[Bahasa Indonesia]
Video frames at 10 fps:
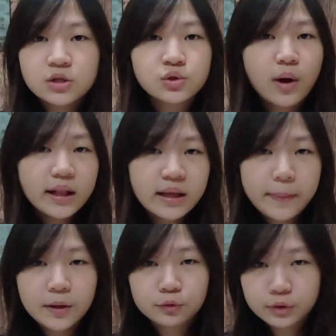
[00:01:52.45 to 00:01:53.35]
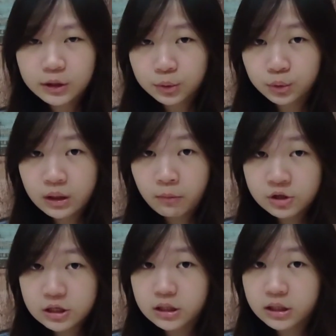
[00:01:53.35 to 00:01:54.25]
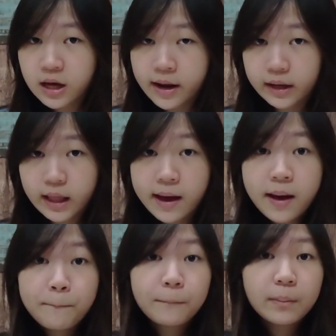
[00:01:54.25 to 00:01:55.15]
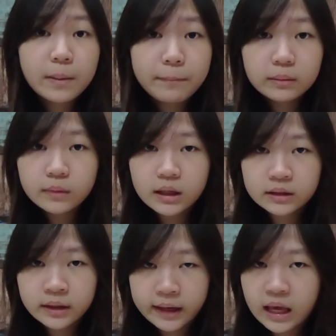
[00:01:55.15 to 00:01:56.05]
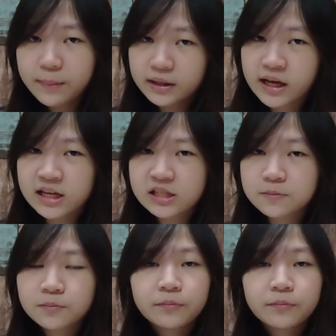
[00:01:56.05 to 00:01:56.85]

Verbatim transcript: Soalnya pada waktu itu Temujin ini adalah pemimpin militer yang hebat guys.